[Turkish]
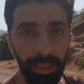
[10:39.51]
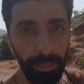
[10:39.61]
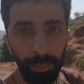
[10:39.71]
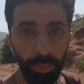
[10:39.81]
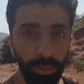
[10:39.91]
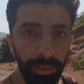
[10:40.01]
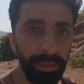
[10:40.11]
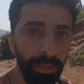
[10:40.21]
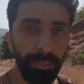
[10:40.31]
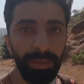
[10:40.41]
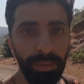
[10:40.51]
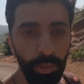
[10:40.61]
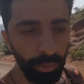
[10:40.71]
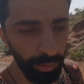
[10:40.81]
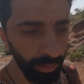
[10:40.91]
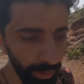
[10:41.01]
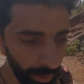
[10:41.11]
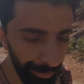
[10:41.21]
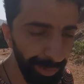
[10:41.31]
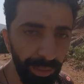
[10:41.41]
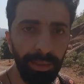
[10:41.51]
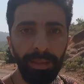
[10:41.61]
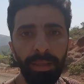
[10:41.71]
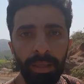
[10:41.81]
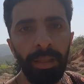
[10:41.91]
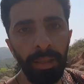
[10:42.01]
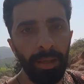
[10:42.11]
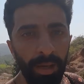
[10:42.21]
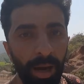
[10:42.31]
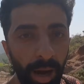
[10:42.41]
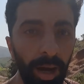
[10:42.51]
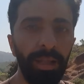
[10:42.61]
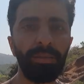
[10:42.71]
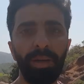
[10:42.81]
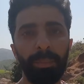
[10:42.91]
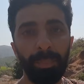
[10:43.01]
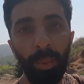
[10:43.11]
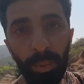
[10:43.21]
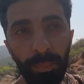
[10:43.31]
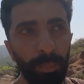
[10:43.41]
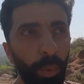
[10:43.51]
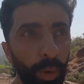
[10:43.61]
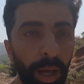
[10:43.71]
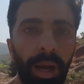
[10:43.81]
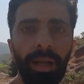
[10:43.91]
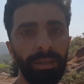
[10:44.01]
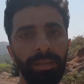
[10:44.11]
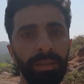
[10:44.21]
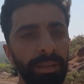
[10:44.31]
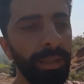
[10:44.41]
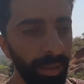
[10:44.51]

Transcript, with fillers: Araba yollarının da bittiği noktada bir tane halk var. Bon, Bona halkı.